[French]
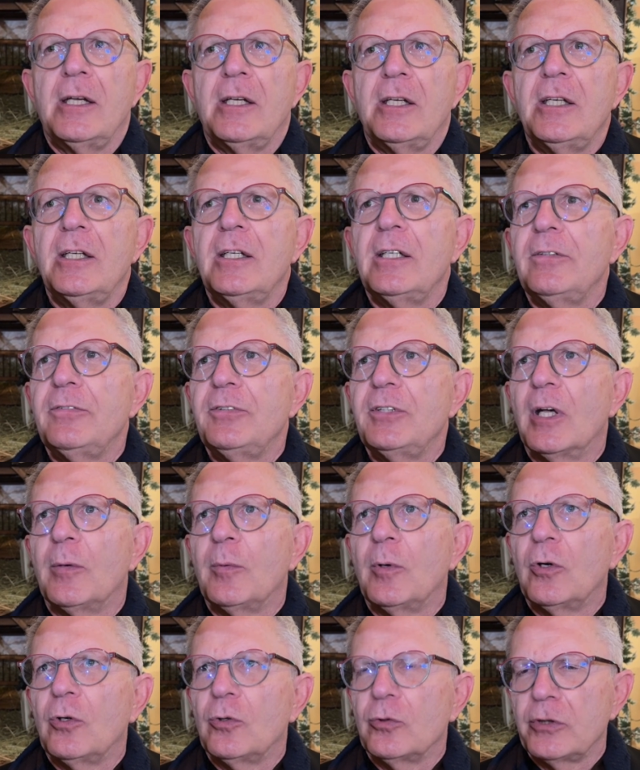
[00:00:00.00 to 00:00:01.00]
Et
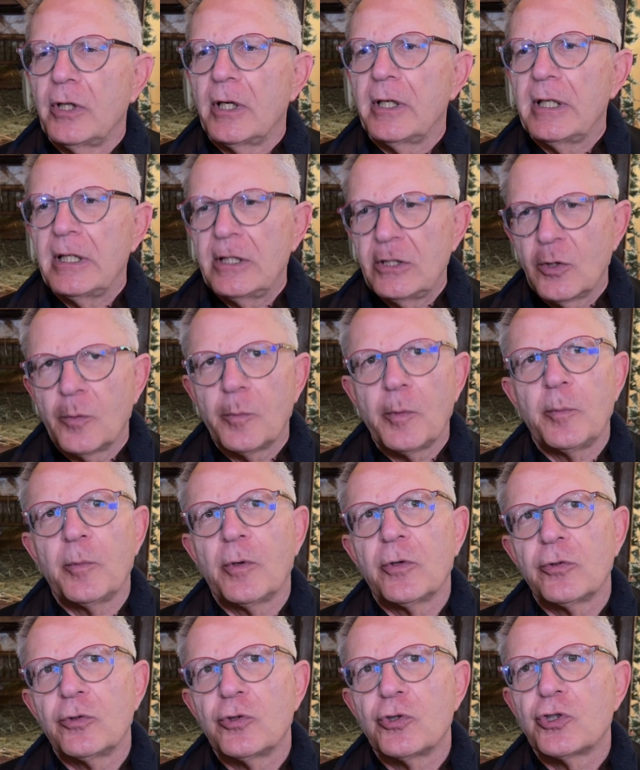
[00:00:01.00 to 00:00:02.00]
évidemment, on a
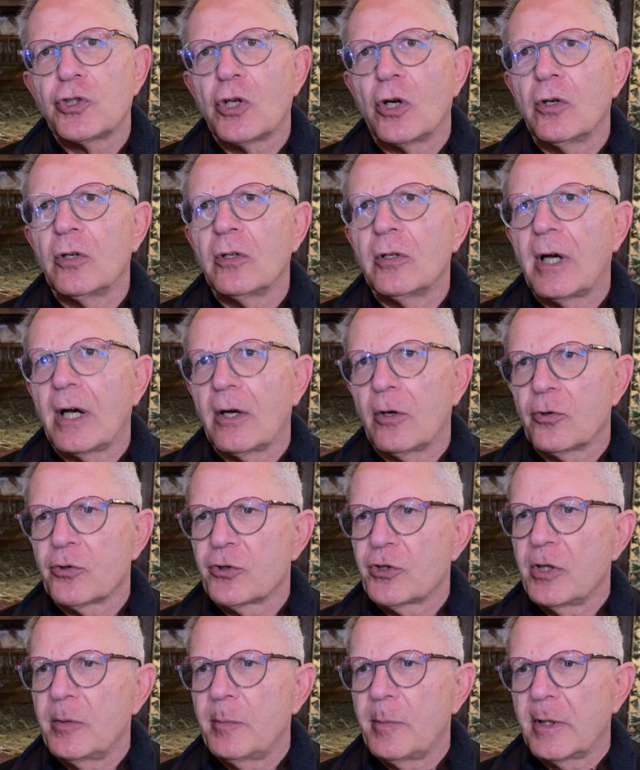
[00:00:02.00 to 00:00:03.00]
énormément de chants
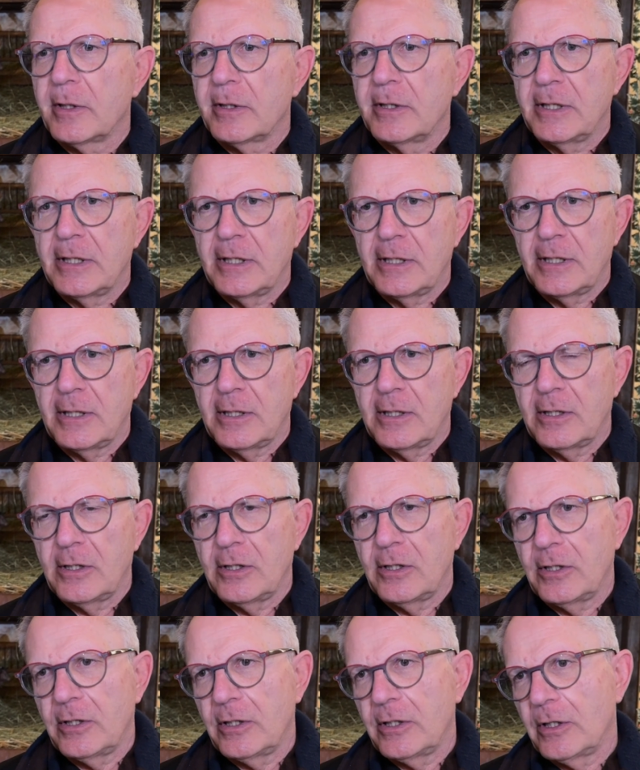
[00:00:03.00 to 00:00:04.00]
arrangés par
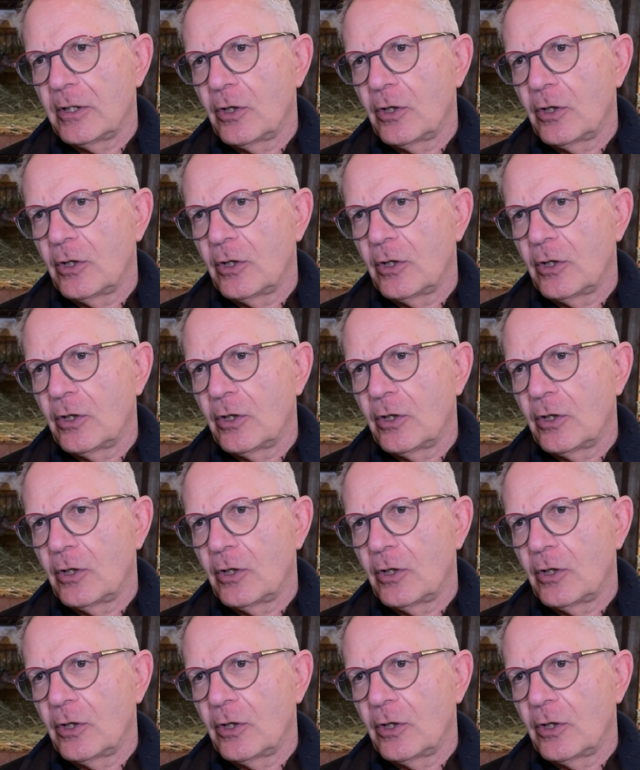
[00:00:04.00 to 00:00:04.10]
des